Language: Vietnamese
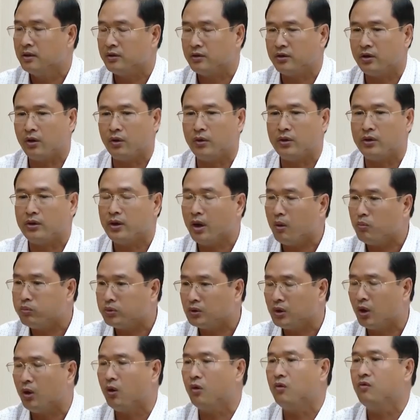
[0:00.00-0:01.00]
rồi
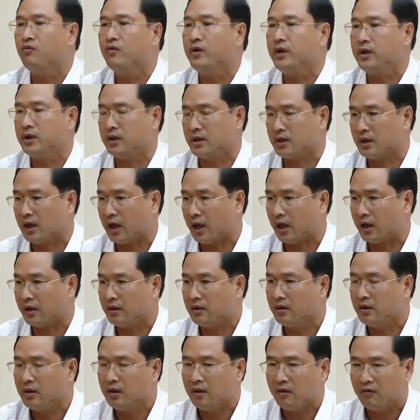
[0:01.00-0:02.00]
nông thôn phải hiện
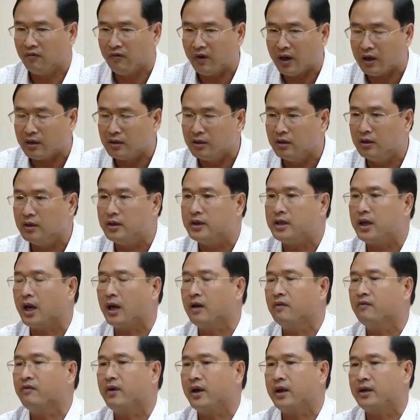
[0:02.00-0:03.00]
đại và người
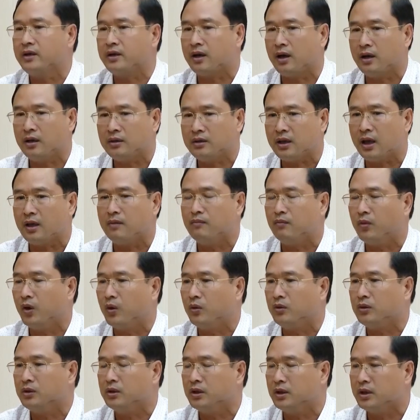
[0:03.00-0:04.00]
dân phải trở thành
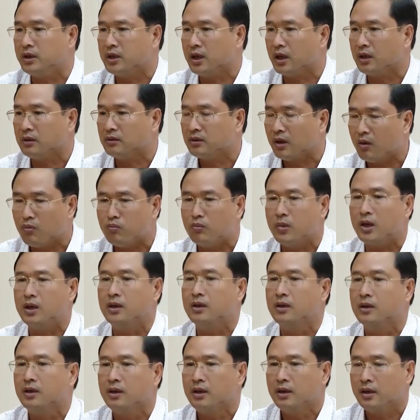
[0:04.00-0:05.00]
một người dân thông
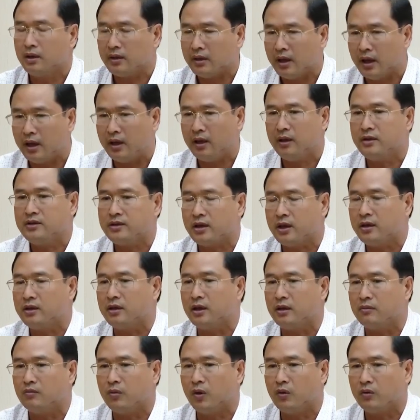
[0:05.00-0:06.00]
minh, để xây
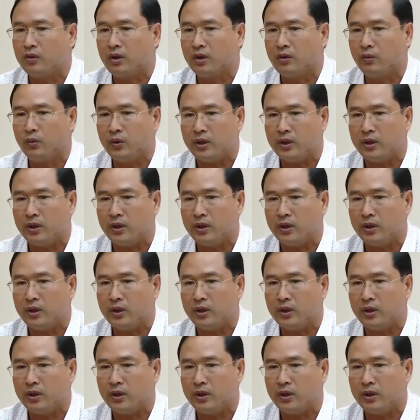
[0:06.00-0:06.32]
dựng một cái